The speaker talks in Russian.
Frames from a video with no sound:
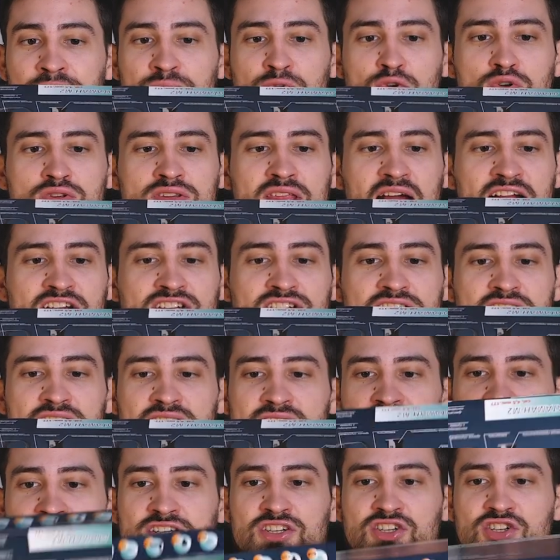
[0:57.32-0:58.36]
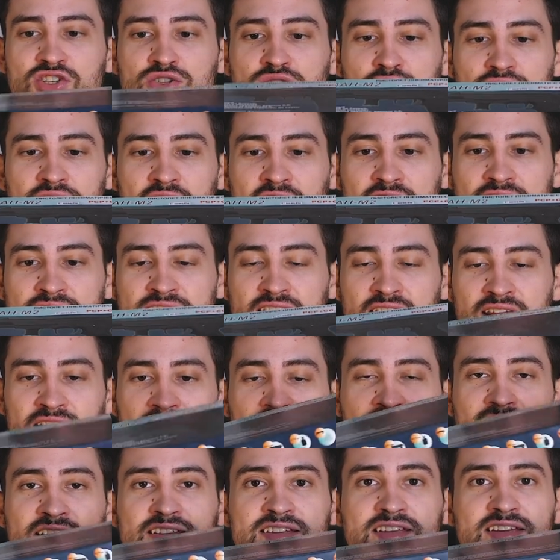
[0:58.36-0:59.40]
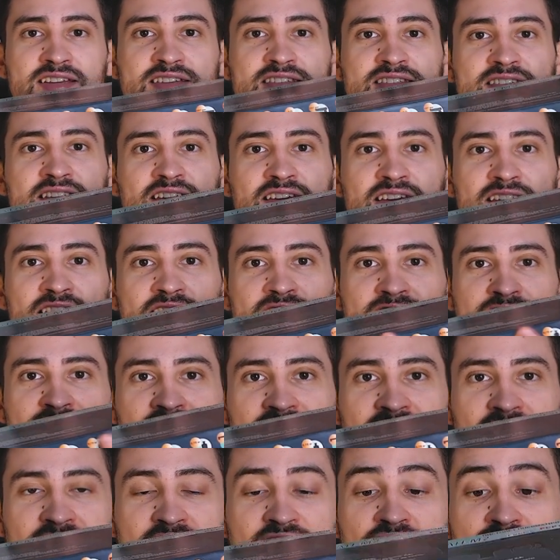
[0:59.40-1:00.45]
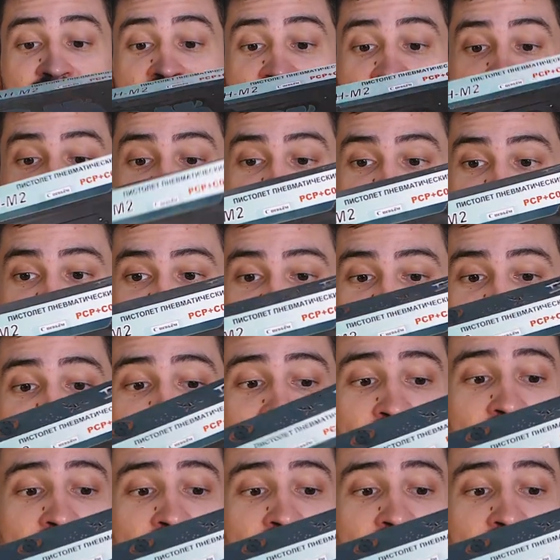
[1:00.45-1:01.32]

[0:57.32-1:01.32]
Ну и также еще некоторые характеристики есть на нижней части.